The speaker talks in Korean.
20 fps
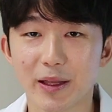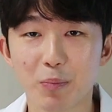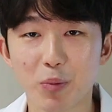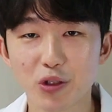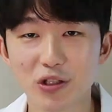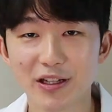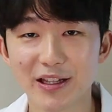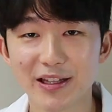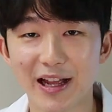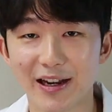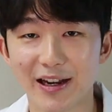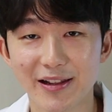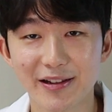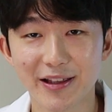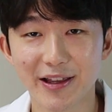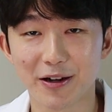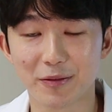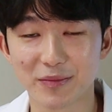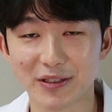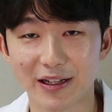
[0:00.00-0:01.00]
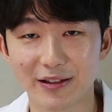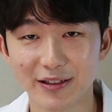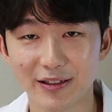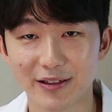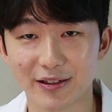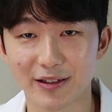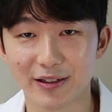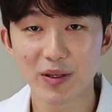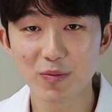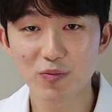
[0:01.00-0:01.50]
대표적인 알레르기
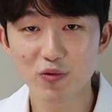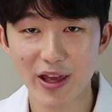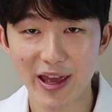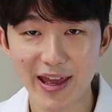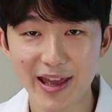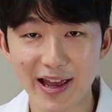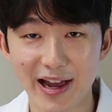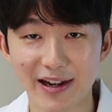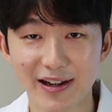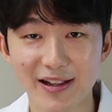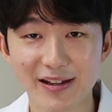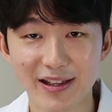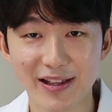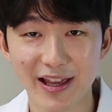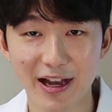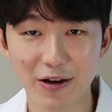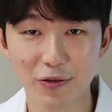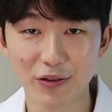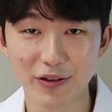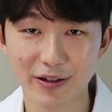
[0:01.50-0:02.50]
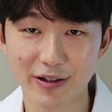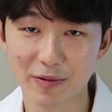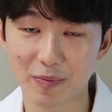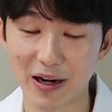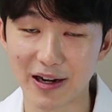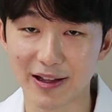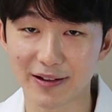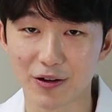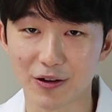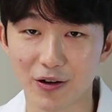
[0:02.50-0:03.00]
검사는 피부에 알레르기 항원들을
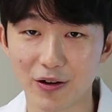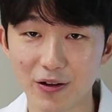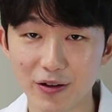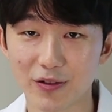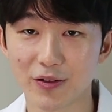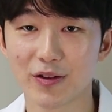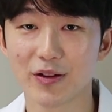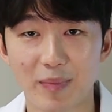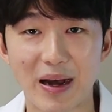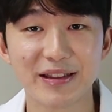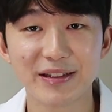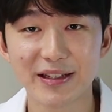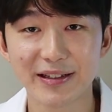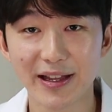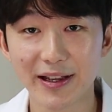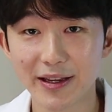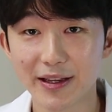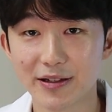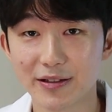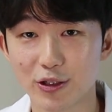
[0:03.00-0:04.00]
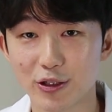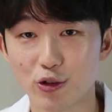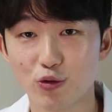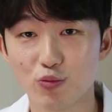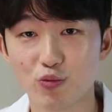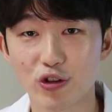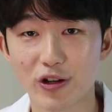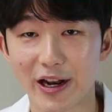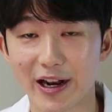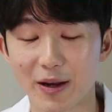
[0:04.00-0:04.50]
발라서 반응이 생기는지
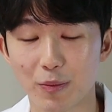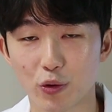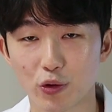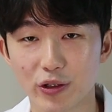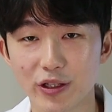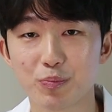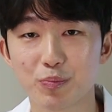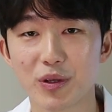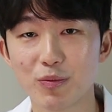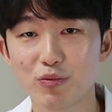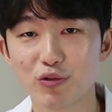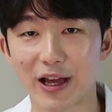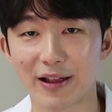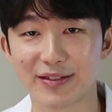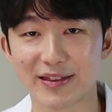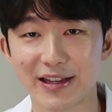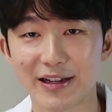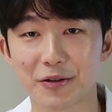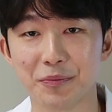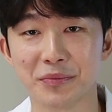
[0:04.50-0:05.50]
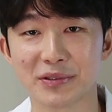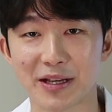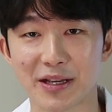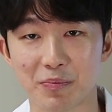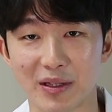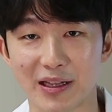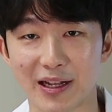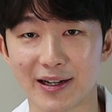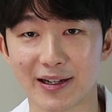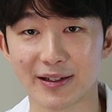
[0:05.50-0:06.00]
유무를 알아보는 피부 단자
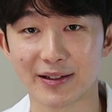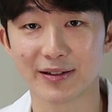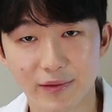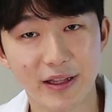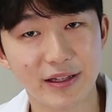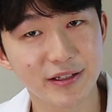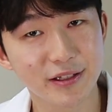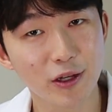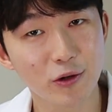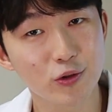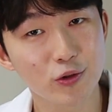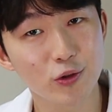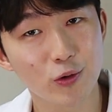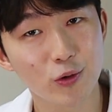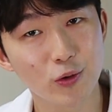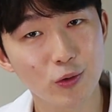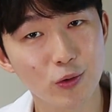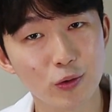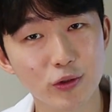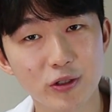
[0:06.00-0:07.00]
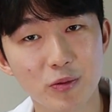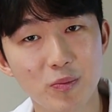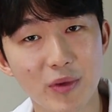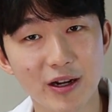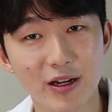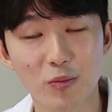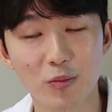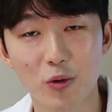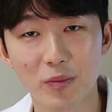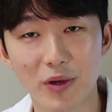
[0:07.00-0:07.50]
검사입니다. 내시경으로 코
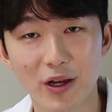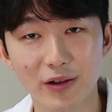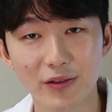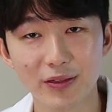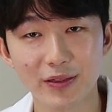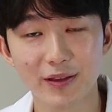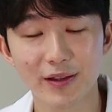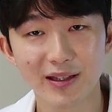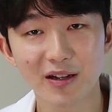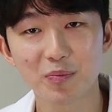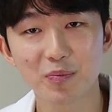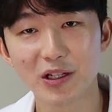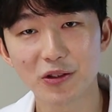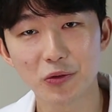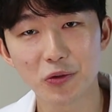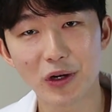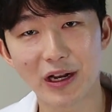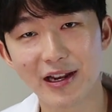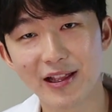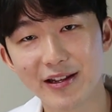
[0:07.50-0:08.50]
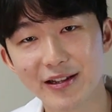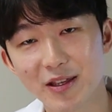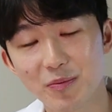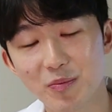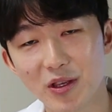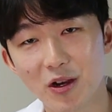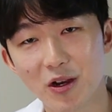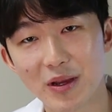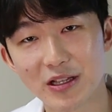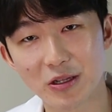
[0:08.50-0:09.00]
점막을 보면 딱 봐도 알레르기
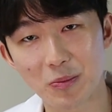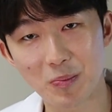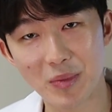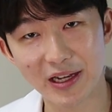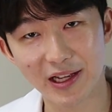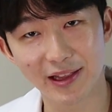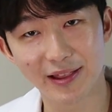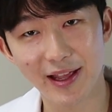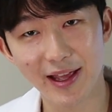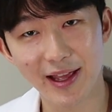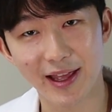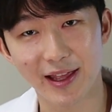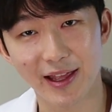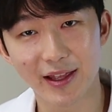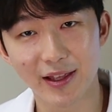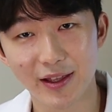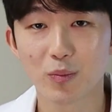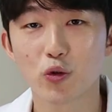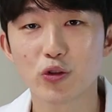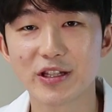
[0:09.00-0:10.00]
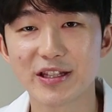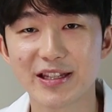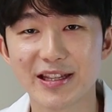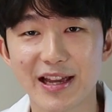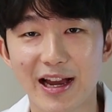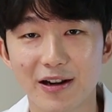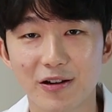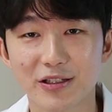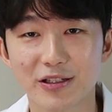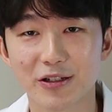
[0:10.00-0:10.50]
비염의 점막인데
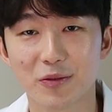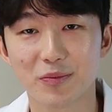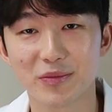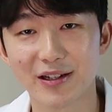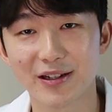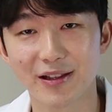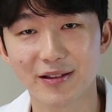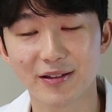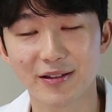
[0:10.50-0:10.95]
본인이 알러지 검사를